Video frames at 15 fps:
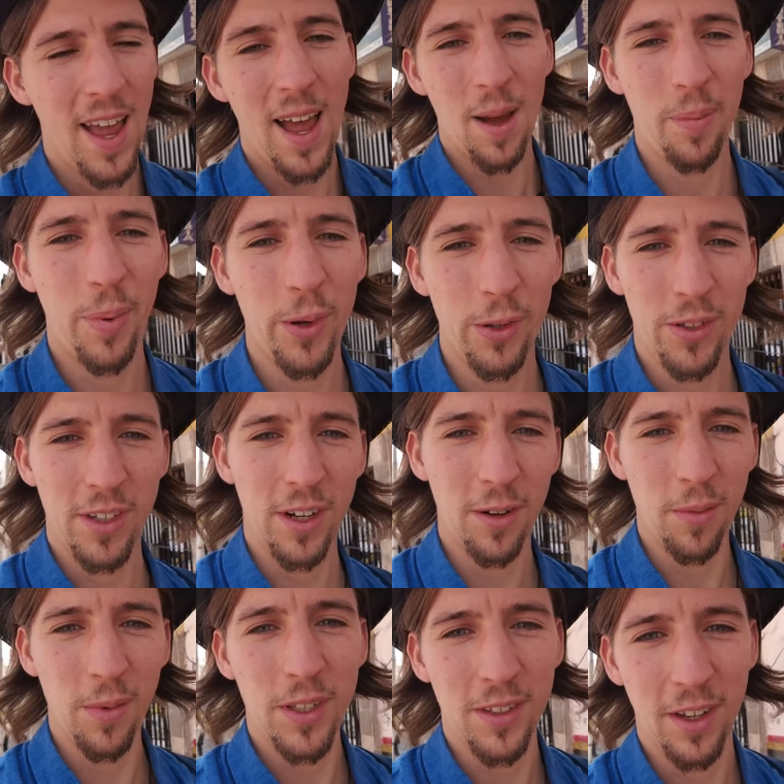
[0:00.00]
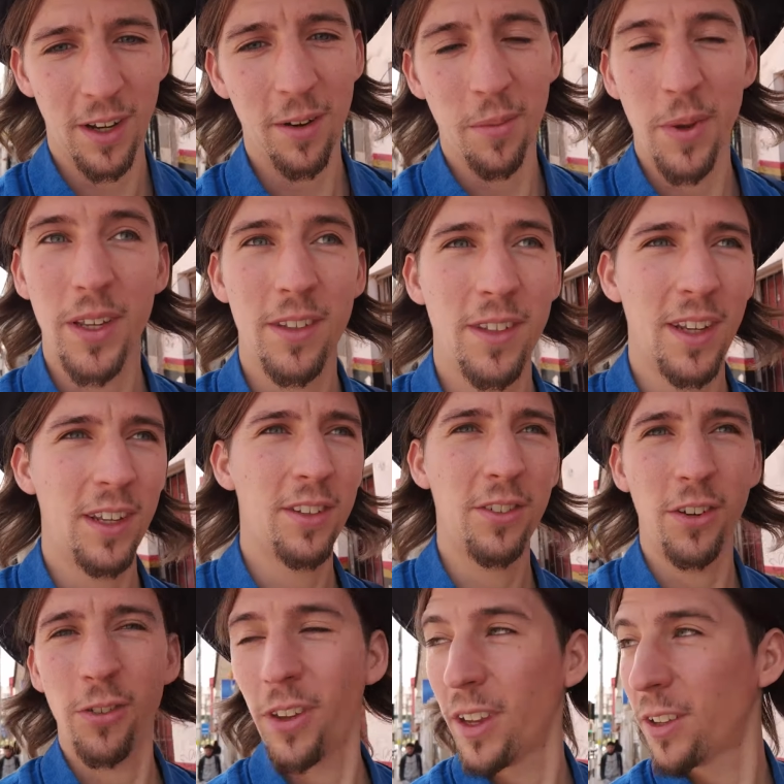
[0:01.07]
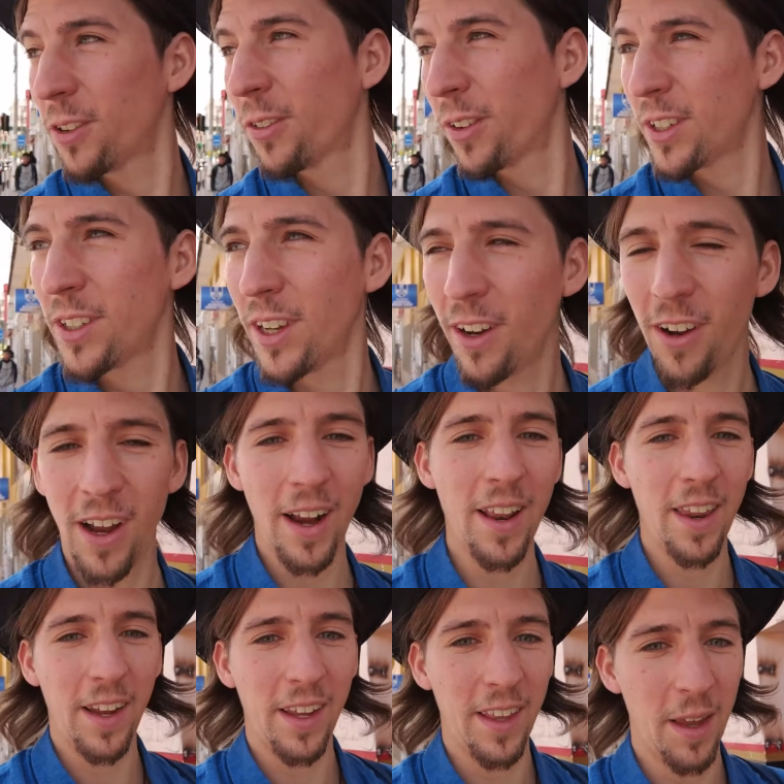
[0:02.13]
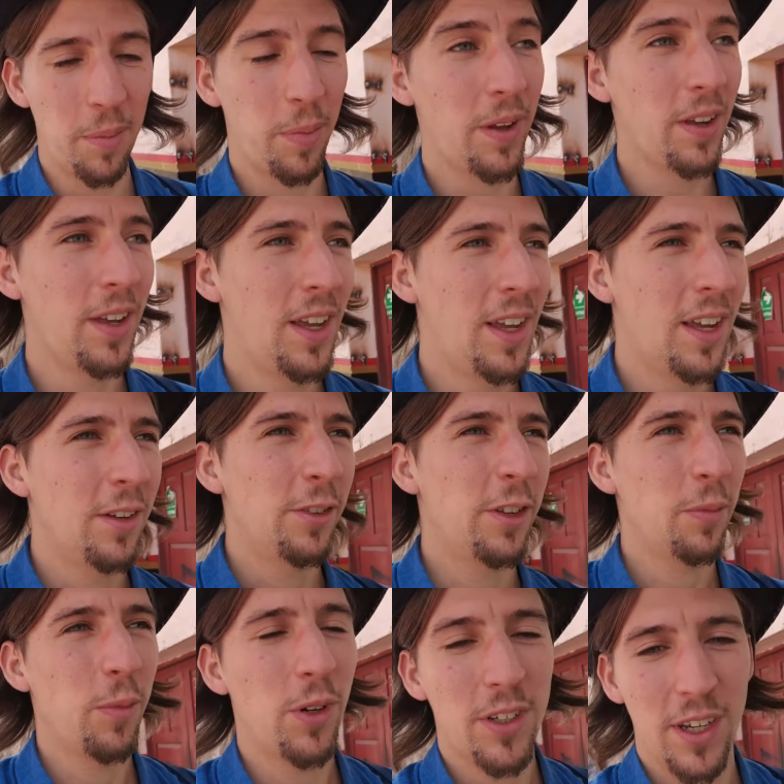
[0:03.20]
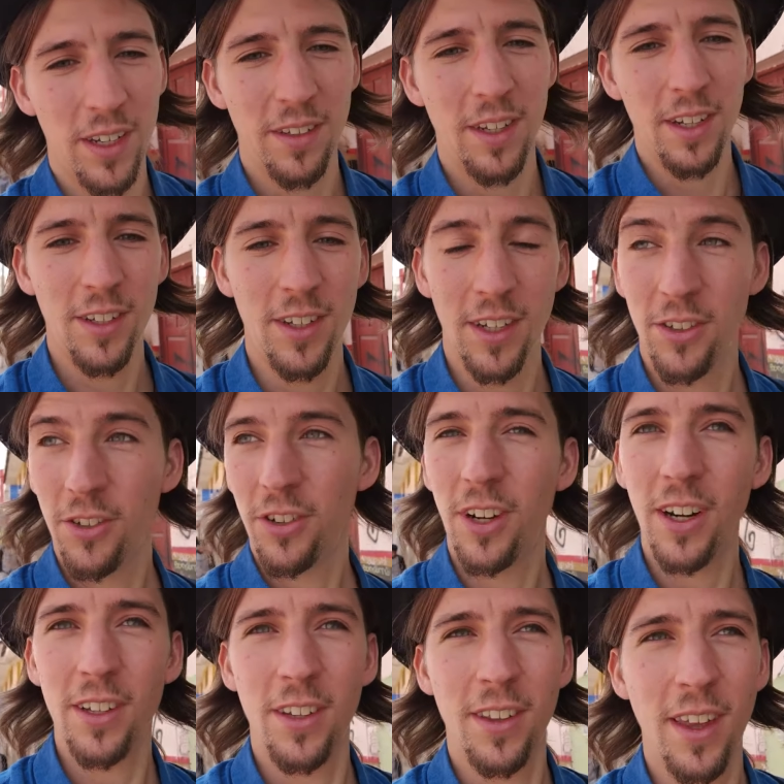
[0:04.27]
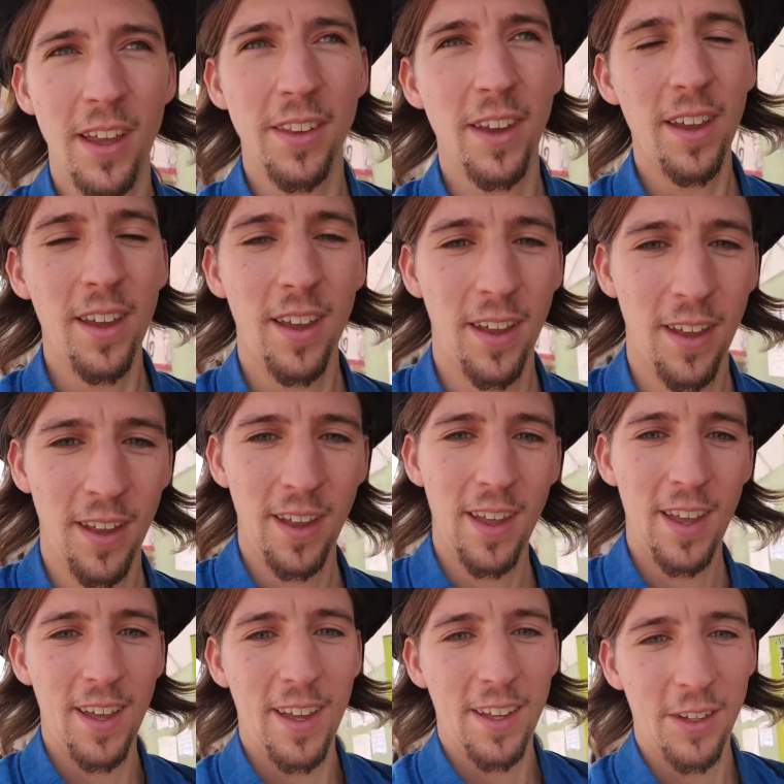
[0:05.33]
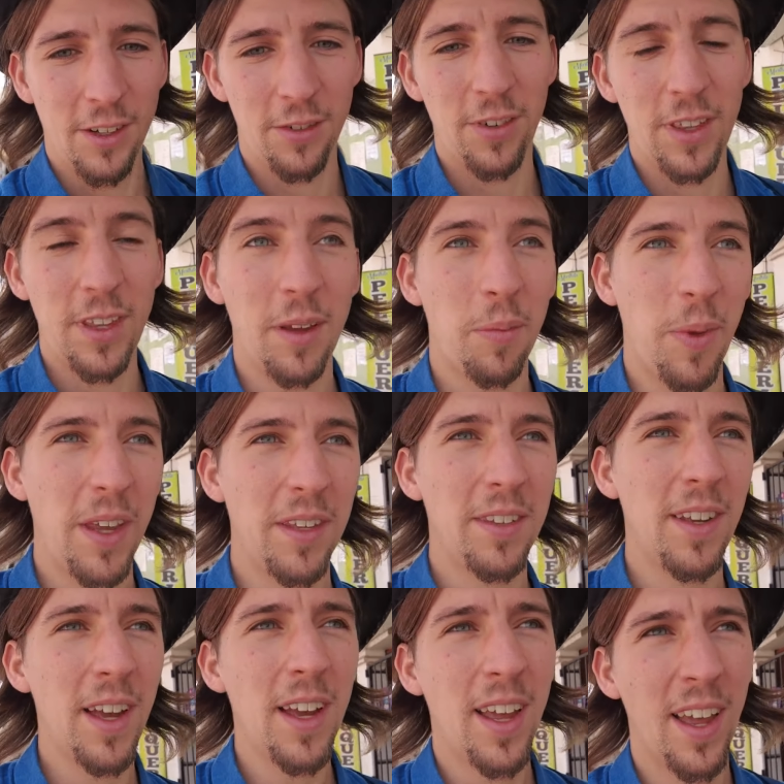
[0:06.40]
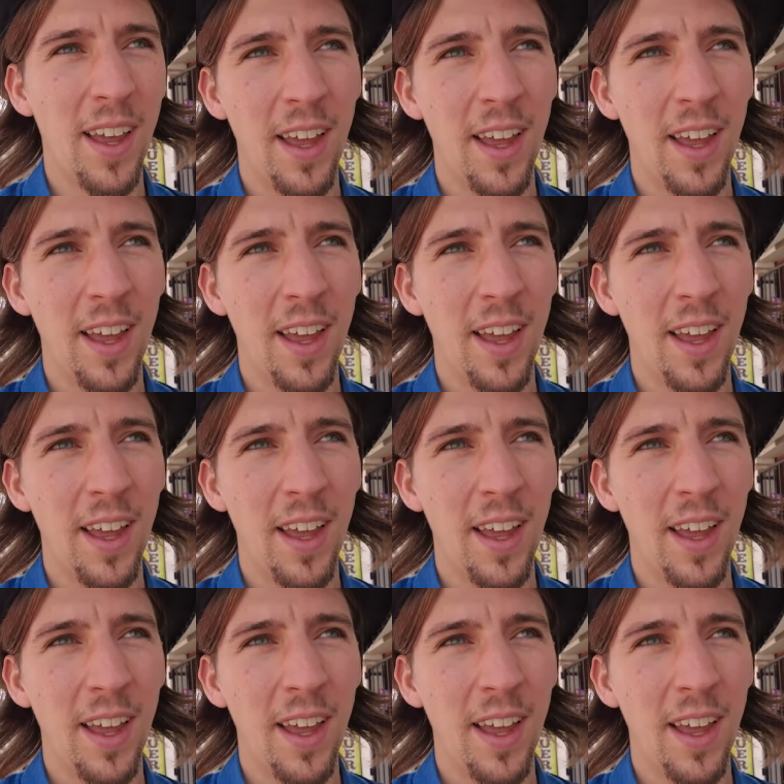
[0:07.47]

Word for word: A plus tego miejsca jest, że tutaj są właśnie lokalne knajpy, których można zjeść za trzy razy taniej niż w innych miejscach.